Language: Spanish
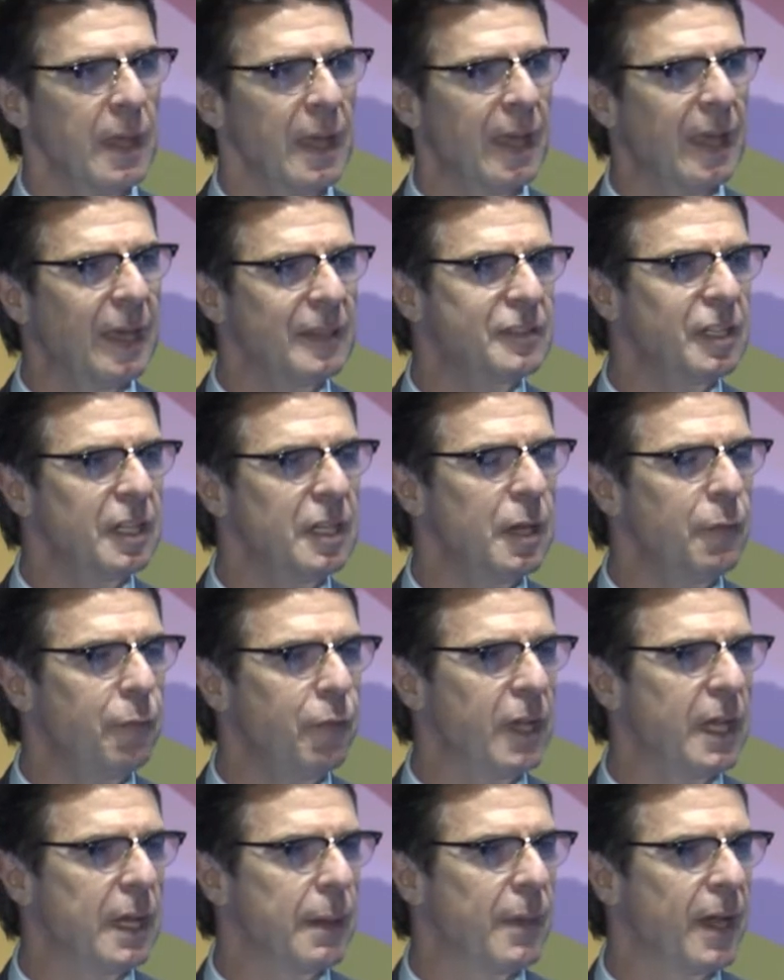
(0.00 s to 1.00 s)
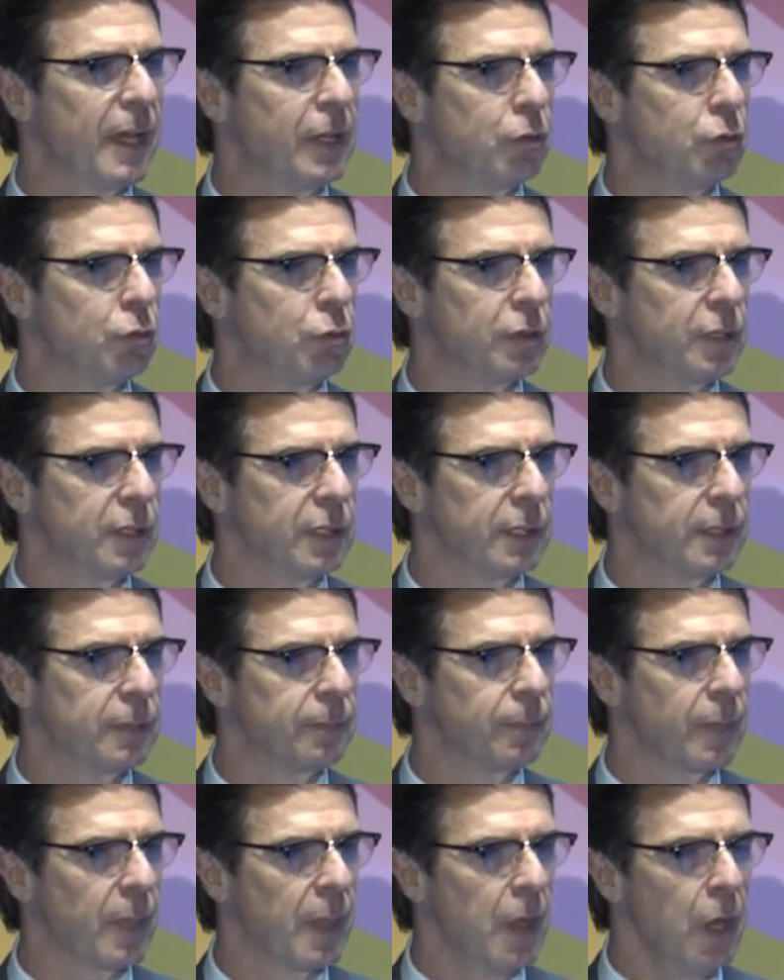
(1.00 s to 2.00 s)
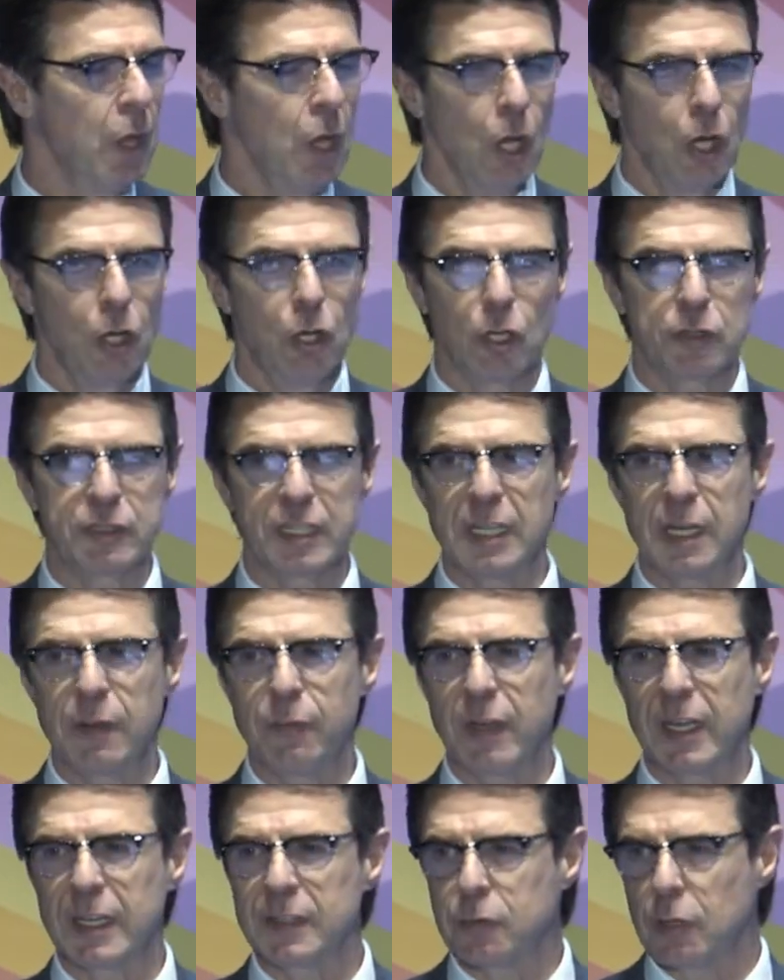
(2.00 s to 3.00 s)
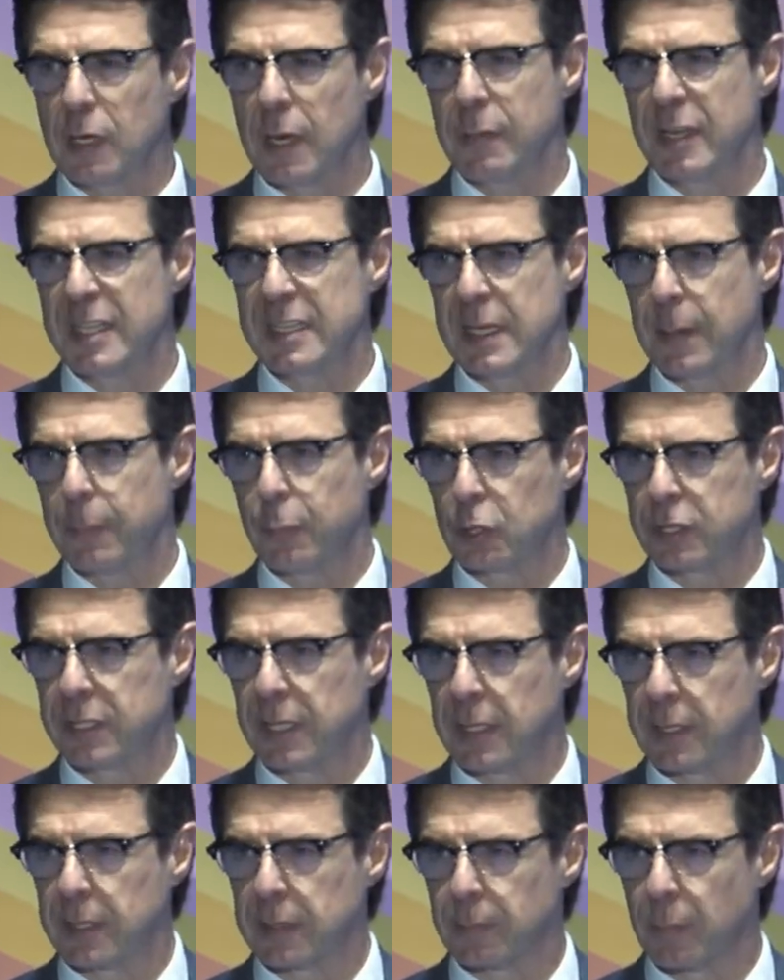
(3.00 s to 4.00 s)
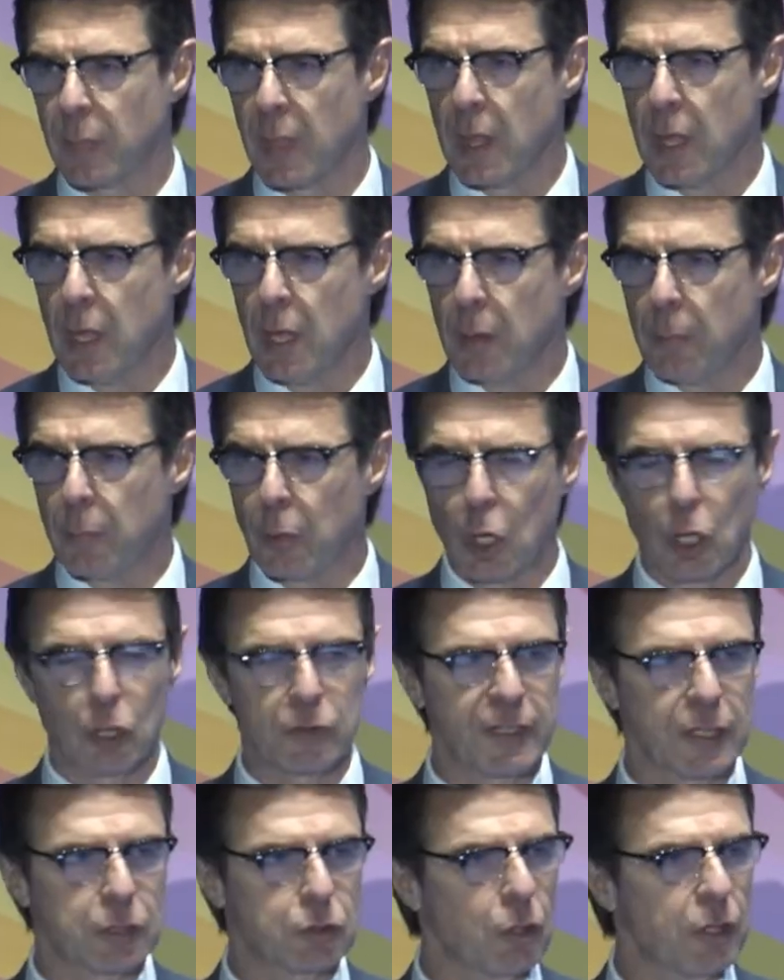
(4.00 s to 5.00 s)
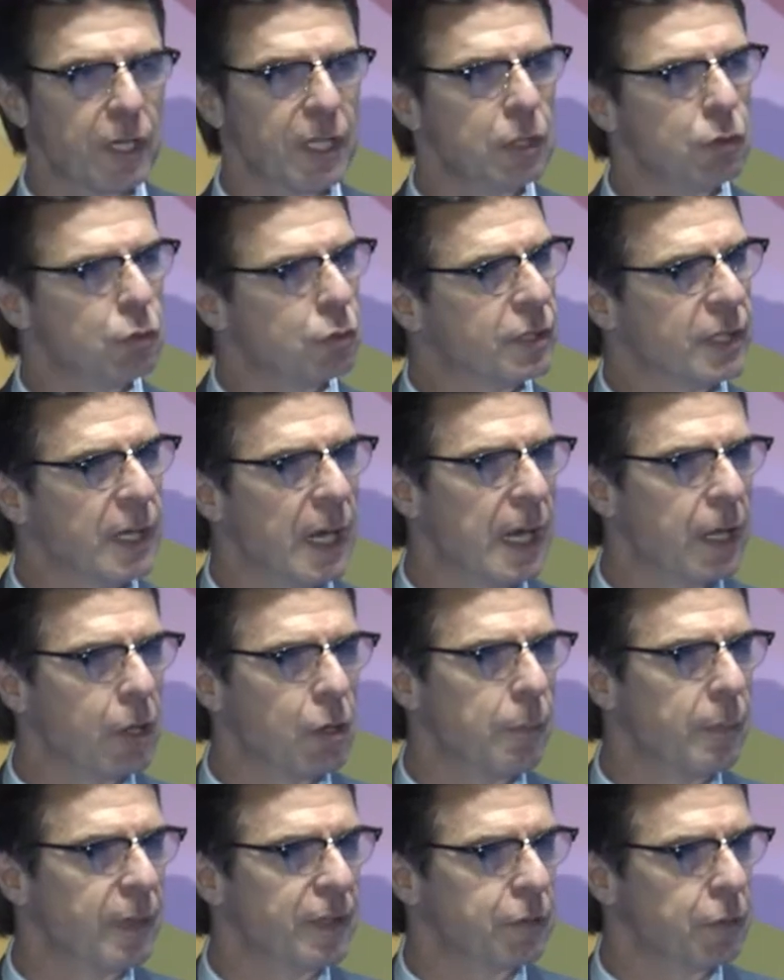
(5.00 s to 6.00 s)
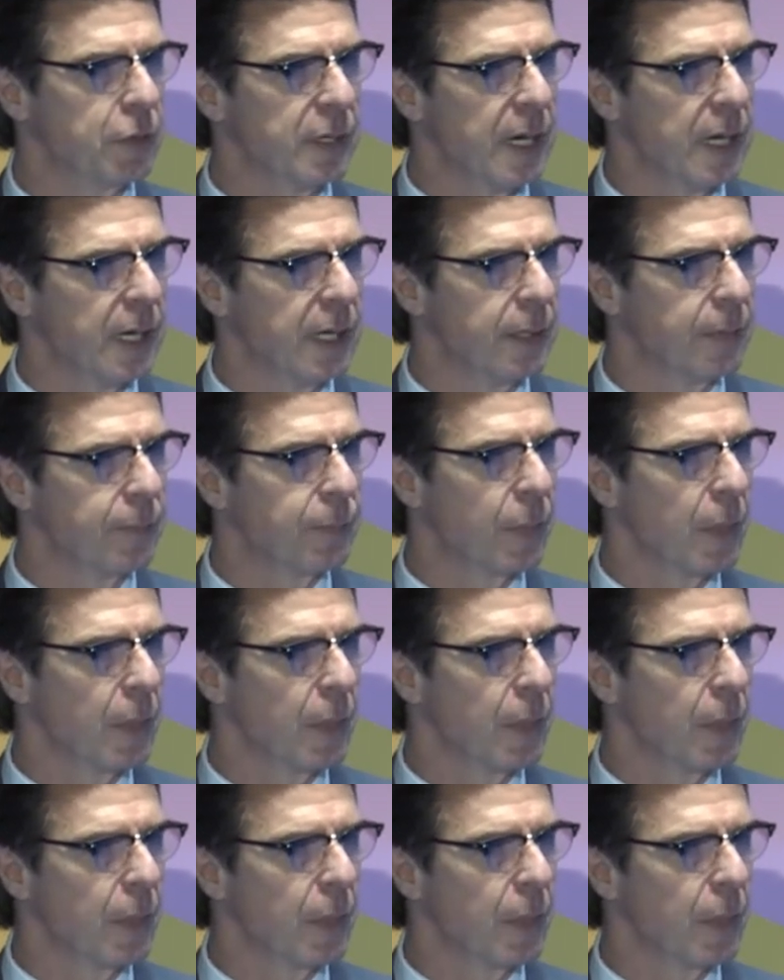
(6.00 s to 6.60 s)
¿qué significa más industria? No significa solamente apostar por los sectores industriales convencionales.